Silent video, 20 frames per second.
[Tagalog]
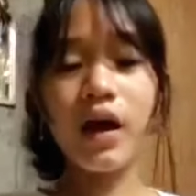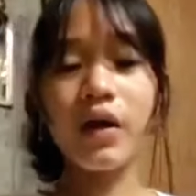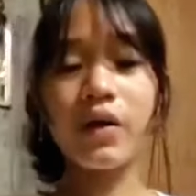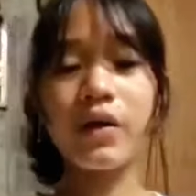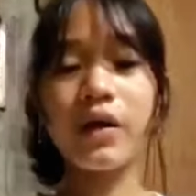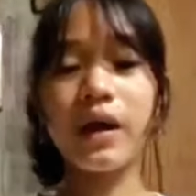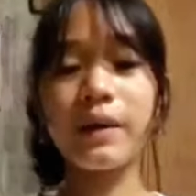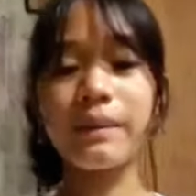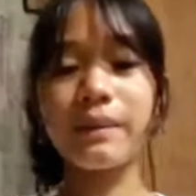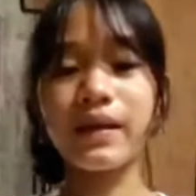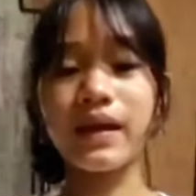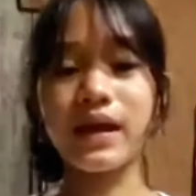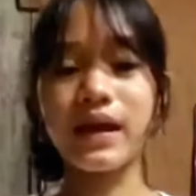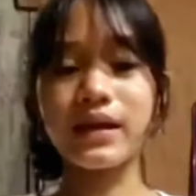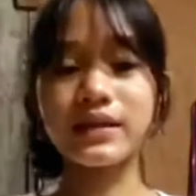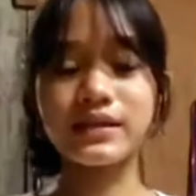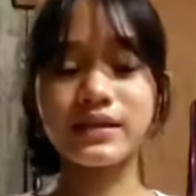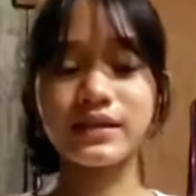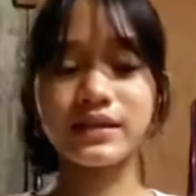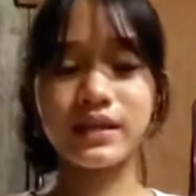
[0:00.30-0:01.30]
Ako nga
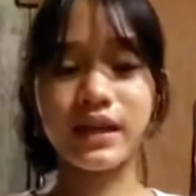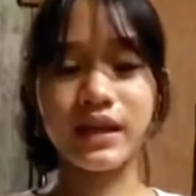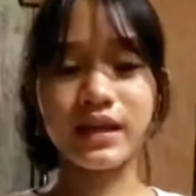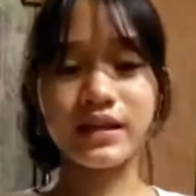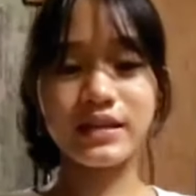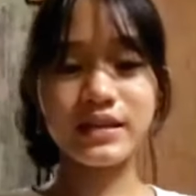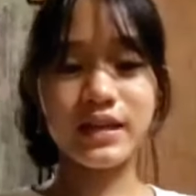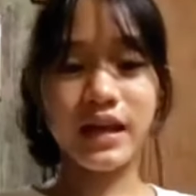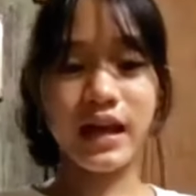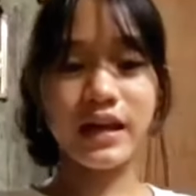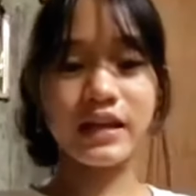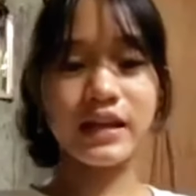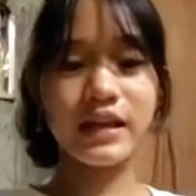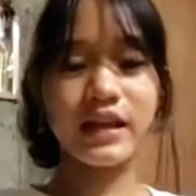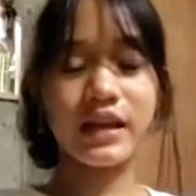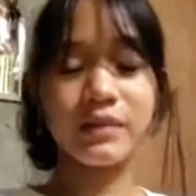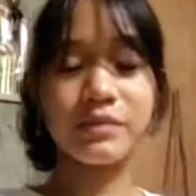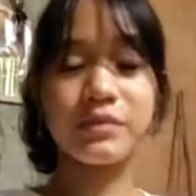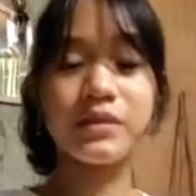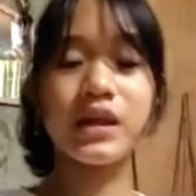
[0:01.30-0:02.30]
pala si Jessa
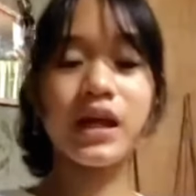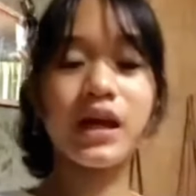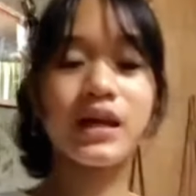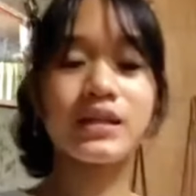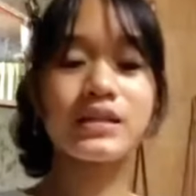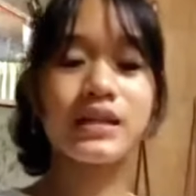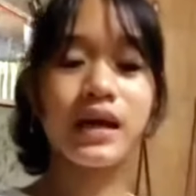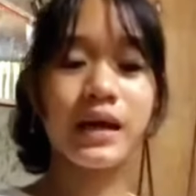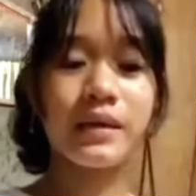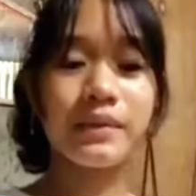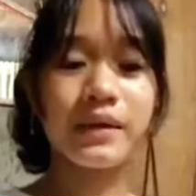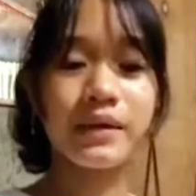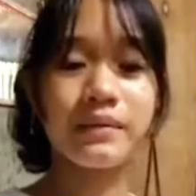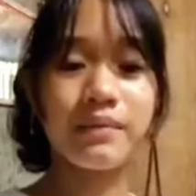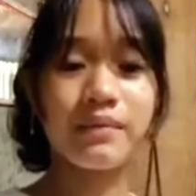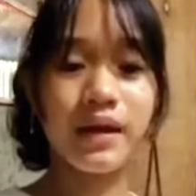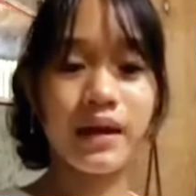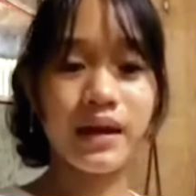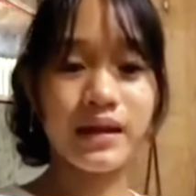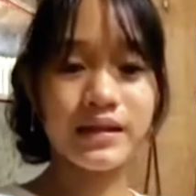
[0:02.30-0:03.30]
na nagmula sa
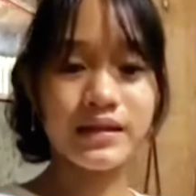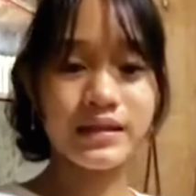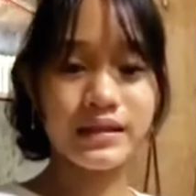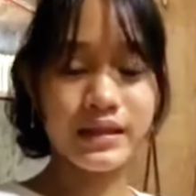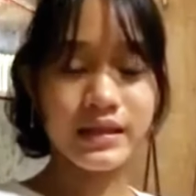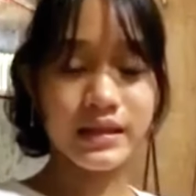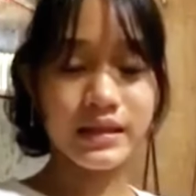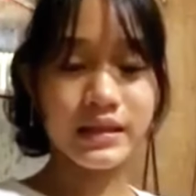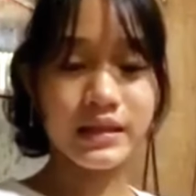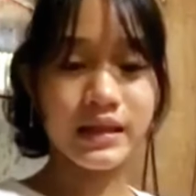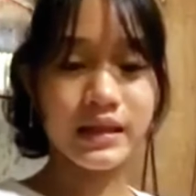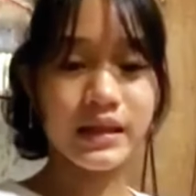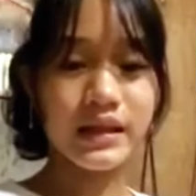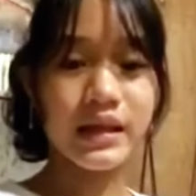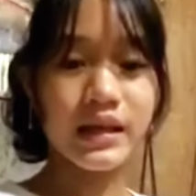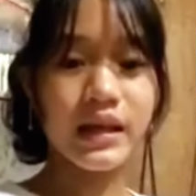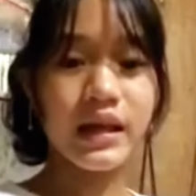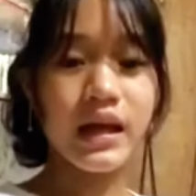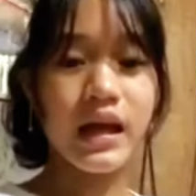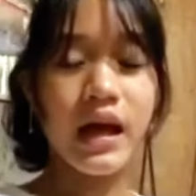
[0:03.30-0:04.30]
Kabadbaran City
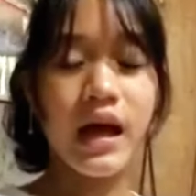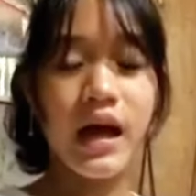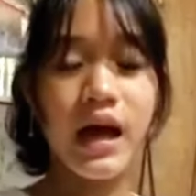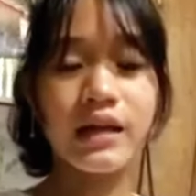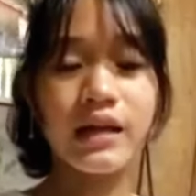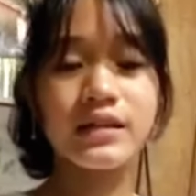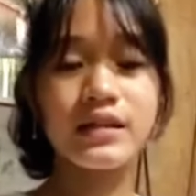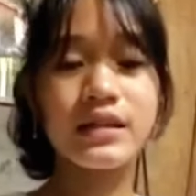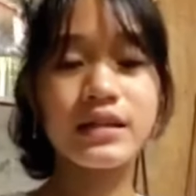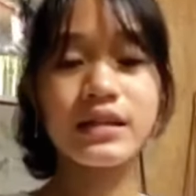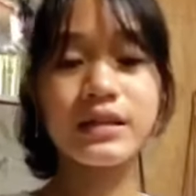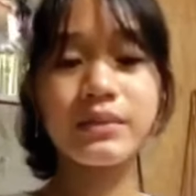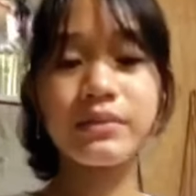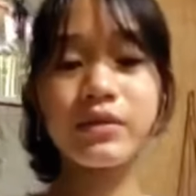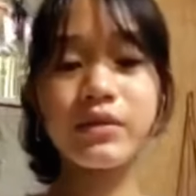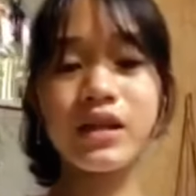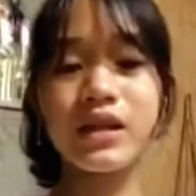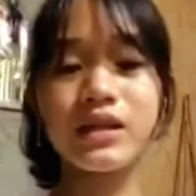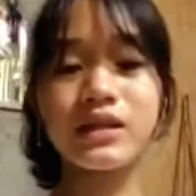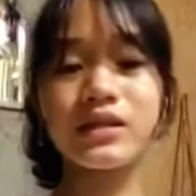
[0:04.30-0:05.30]
at
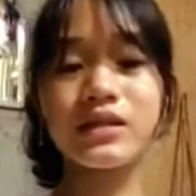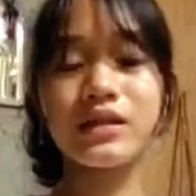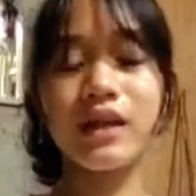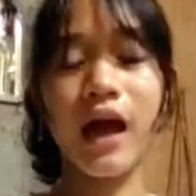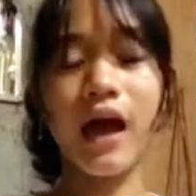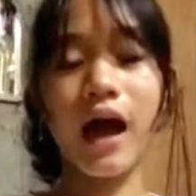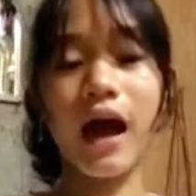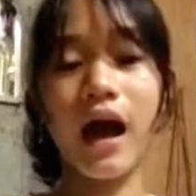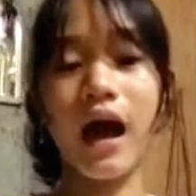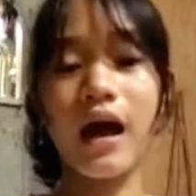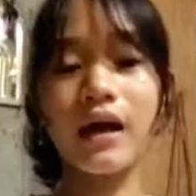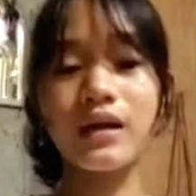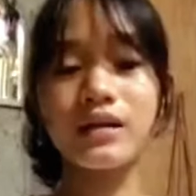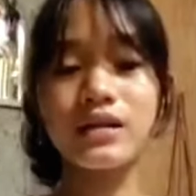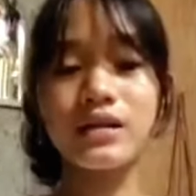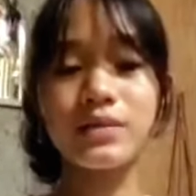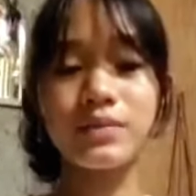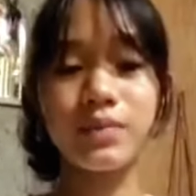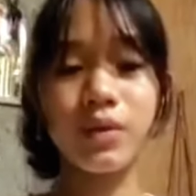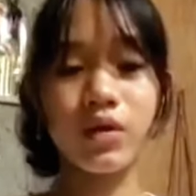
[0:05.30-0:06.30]
sisimulan ko na ang
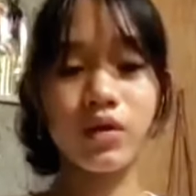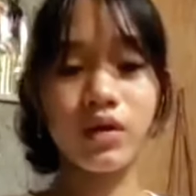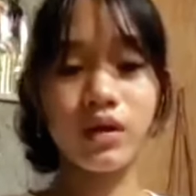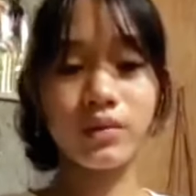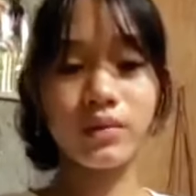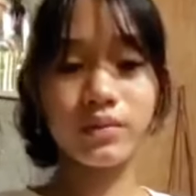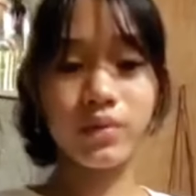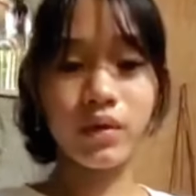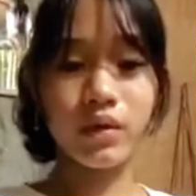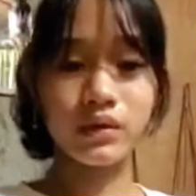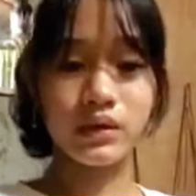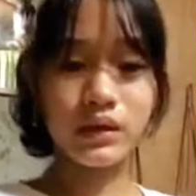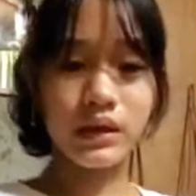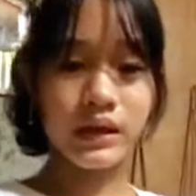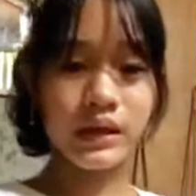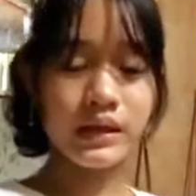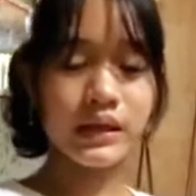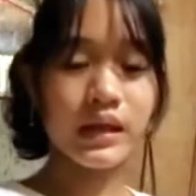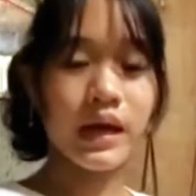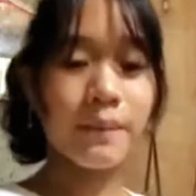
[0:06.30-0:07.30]
aking spoken
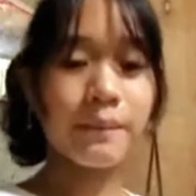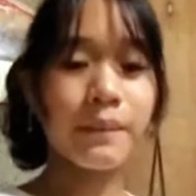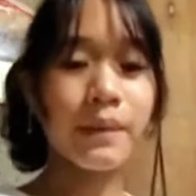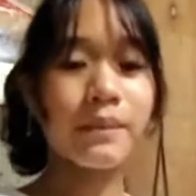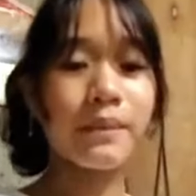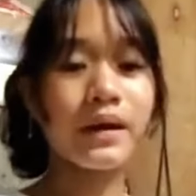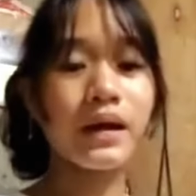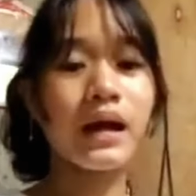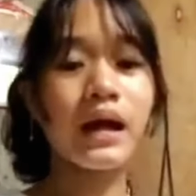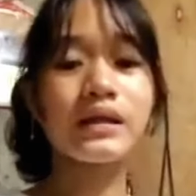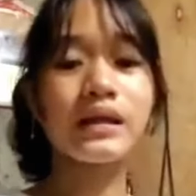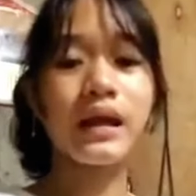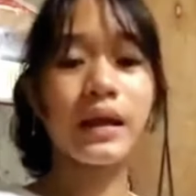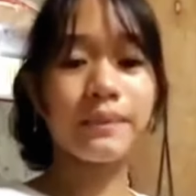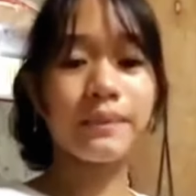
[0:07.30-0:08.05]
poetry na ang pamagat